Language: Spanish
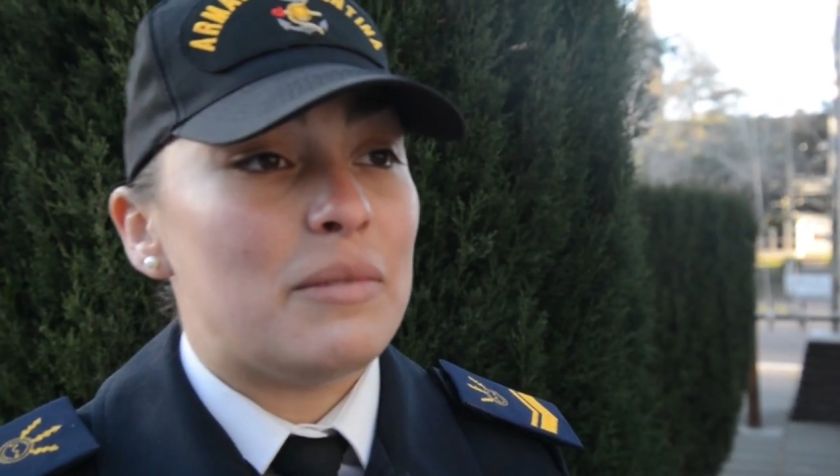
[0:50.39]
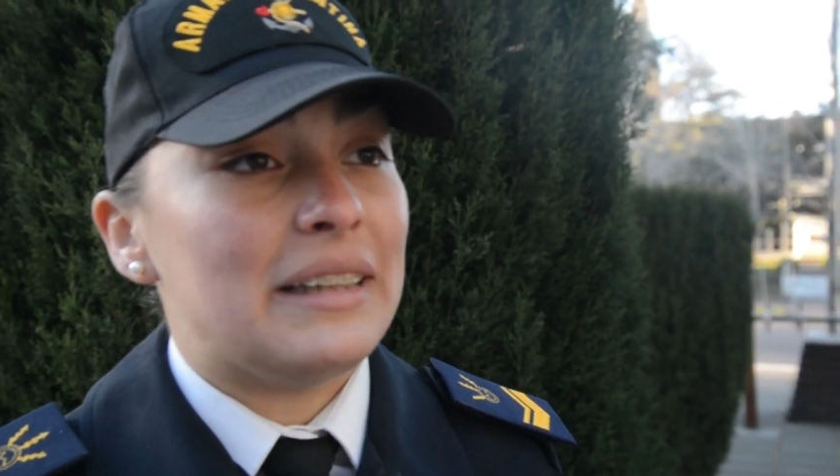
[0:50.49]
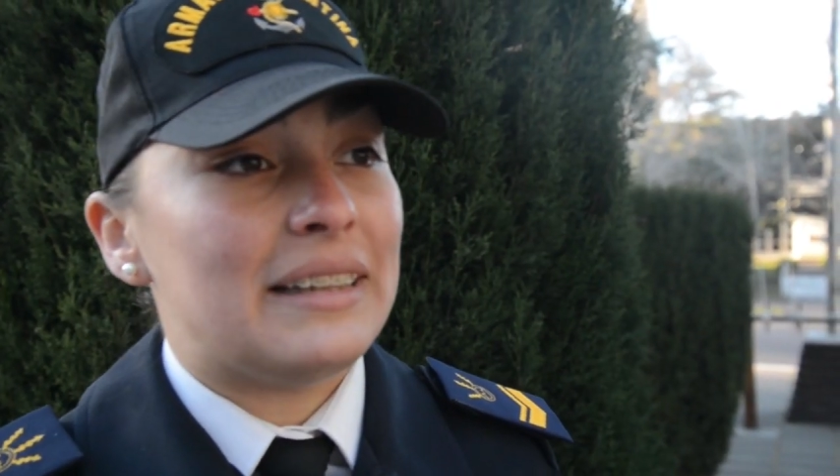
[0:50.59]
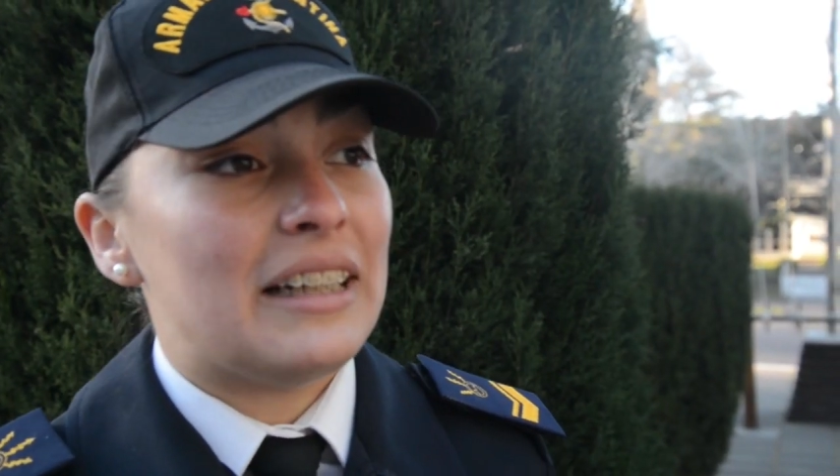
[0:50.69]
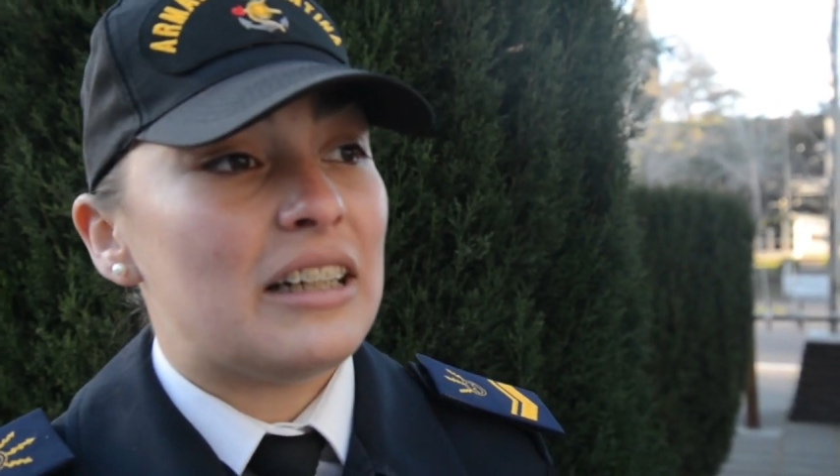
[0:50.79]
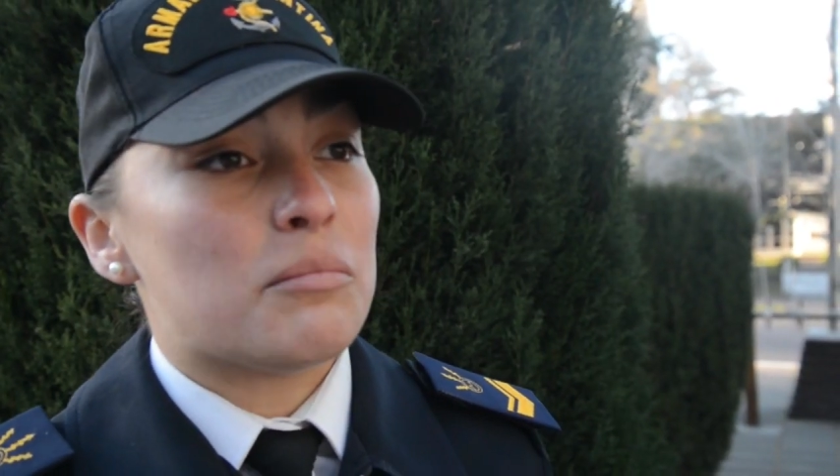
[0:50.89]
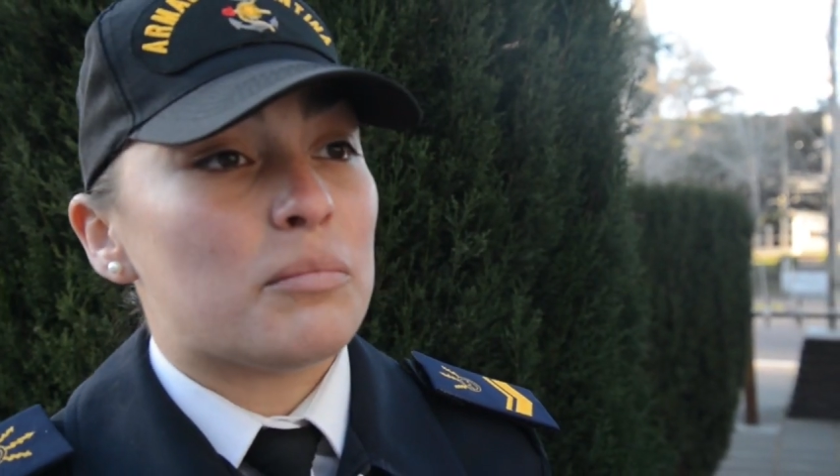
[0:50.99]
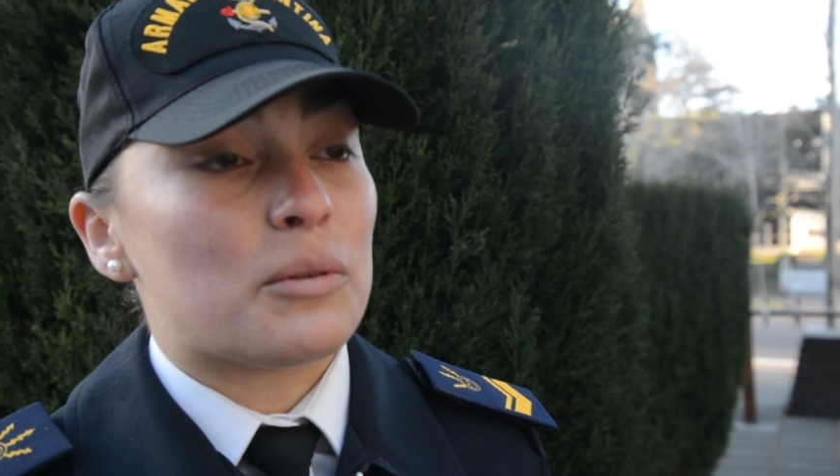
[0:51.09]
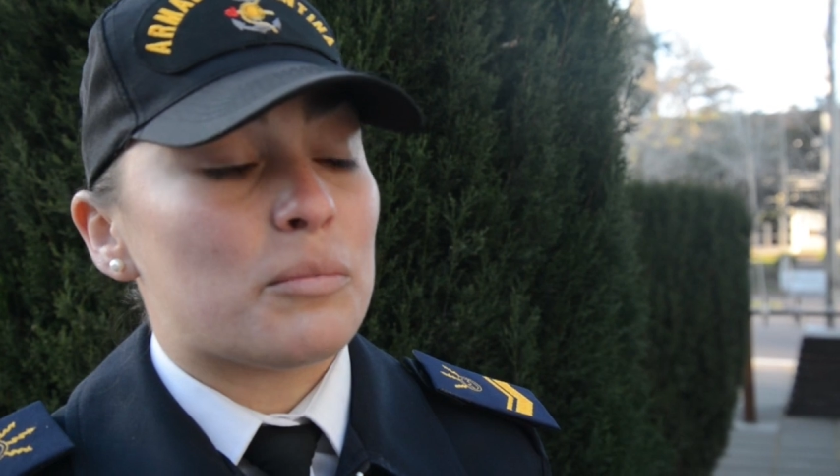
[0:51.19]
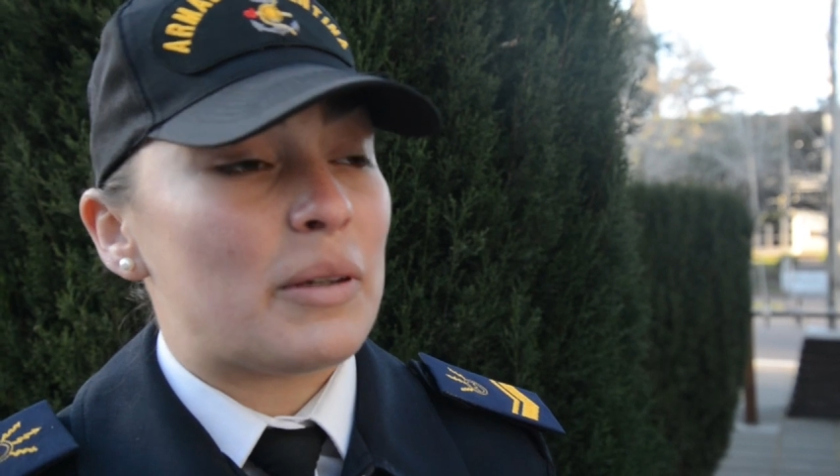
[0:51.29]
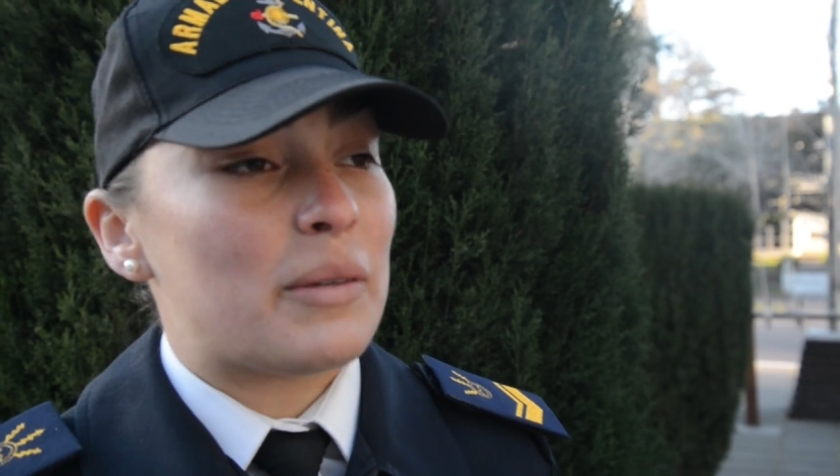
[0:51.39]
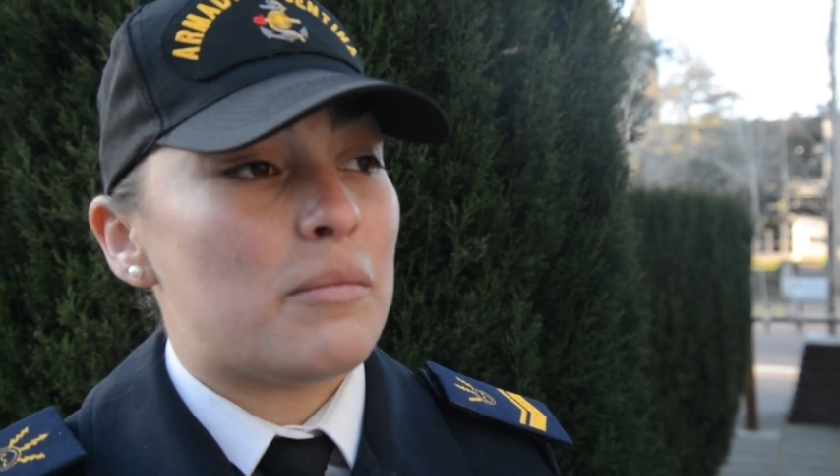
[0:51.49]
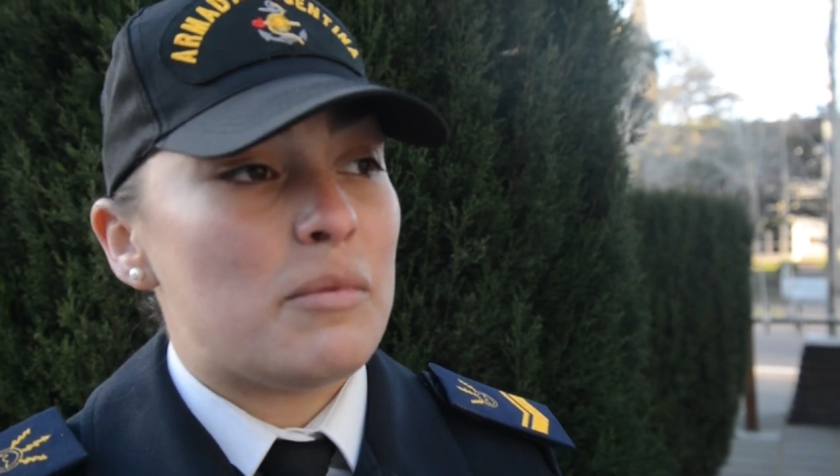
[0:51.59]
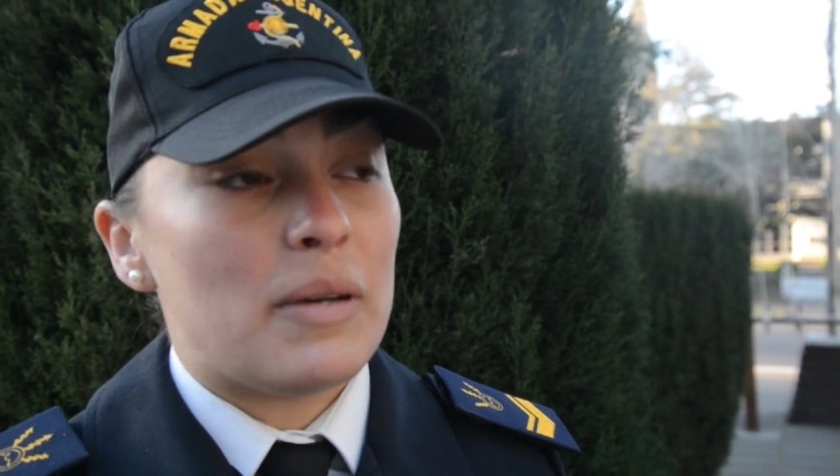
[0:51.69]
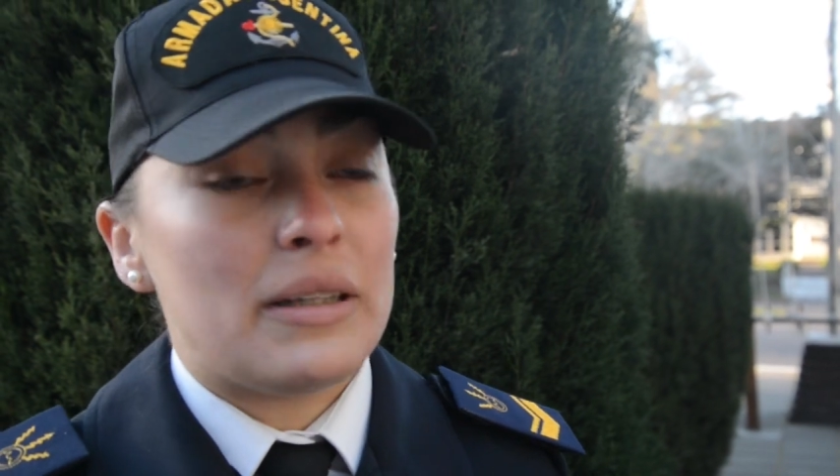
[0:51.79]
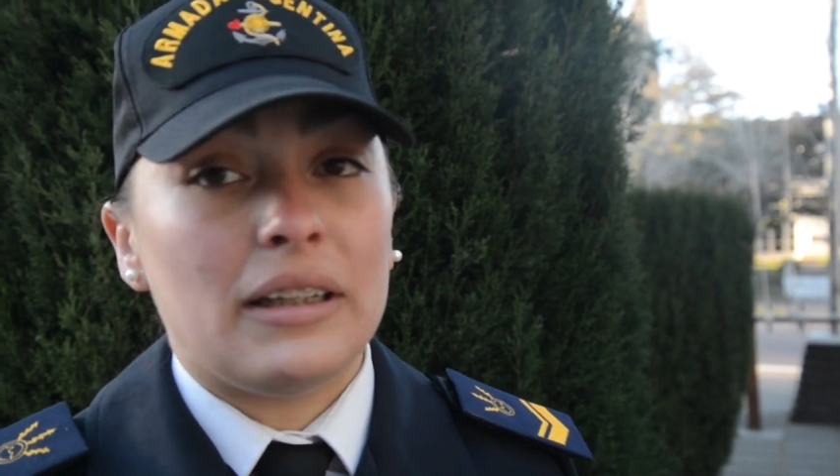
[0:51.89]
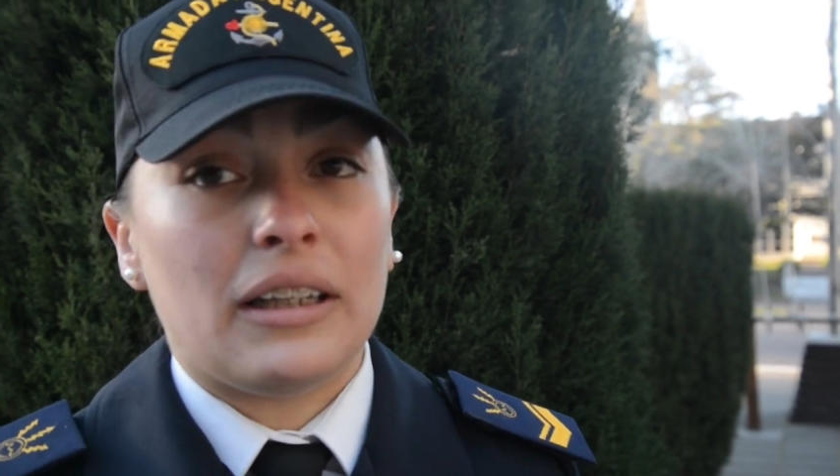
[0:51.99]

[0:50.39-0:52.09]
militar por parte de mi padre,